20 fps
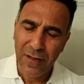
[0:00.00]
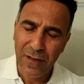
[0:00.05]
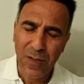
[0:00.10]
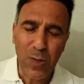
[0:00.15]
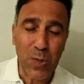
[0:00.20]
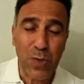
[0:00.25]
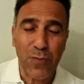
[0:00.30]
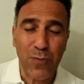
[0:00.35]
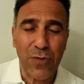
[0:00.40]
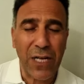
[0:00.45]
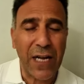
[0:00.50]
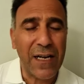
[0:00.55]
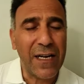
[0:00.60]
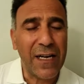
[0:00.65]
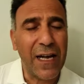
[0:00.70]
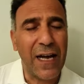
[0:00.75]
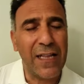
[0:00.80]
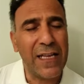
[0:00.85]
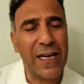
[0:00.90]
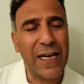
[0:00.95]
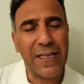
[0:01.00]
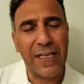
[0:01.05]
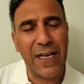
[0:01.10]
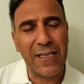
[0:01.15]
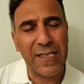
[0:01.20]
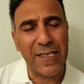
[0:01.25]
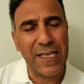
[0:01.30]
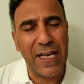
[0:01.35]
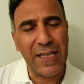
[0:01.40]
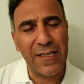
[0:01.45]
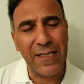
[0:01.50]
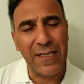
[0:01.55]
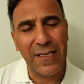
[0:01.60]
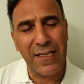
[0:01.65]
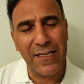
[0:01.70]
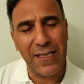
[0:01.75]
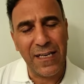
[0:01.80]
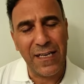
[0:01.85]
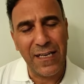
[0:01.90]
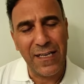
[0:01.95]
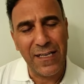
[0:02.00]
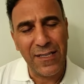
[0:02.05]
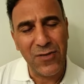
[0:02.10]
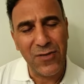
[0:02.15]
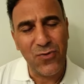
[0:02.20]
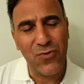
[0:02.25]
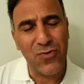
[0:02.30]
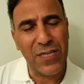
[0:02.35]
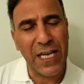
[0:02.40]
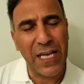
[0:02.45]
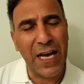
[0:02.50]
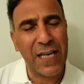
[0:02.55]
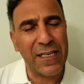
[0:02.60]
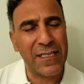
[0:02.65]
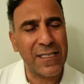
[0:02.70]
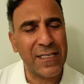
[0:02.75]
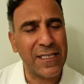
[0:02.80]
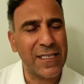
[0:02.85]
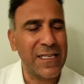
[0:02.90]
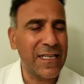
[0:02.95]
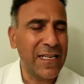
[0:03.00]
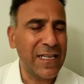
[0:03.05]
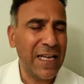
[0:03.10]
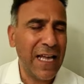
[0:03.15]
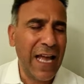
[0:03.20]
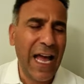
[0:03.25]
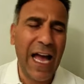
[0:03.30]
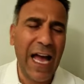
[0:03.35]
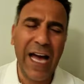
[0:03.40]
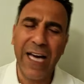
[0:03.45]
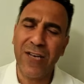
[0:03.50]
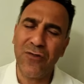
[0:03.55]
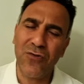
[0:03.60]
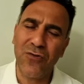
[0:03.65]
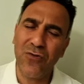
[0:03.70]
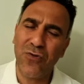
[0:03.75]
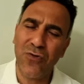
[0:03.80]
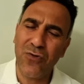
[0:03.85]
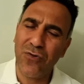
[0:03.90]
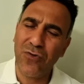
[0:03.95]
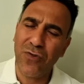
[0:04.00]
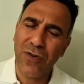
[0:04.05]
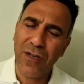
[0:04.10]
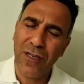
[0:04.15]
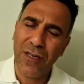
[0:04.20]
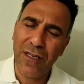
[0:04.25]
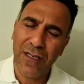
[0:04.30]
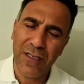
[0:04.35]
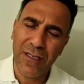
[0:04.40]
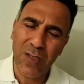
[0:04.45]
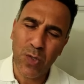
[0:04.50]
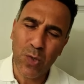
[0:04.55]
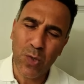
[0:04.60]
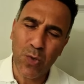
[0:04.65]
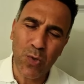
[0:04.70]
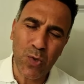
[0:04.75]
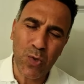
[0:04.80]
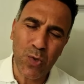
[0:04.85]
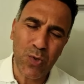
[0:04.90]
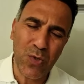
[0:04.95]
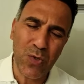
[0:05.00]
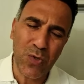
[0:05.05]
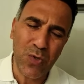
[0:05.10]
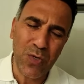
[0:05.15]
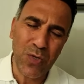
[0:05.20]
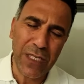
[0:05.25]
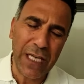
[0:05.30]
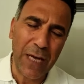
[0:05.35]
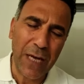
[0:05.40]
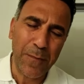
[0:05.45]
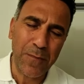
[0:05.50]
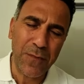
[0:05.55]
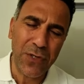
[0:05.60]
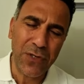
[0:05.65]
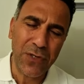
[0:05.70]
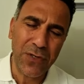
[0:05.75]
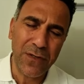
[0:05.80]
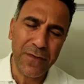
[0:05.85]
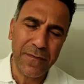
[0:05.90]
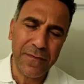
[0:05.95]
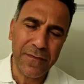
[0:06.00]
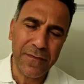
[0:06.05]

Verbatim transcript: Zümrüt ankalardan kendilerine dünyanın her tür süsünü yapmış.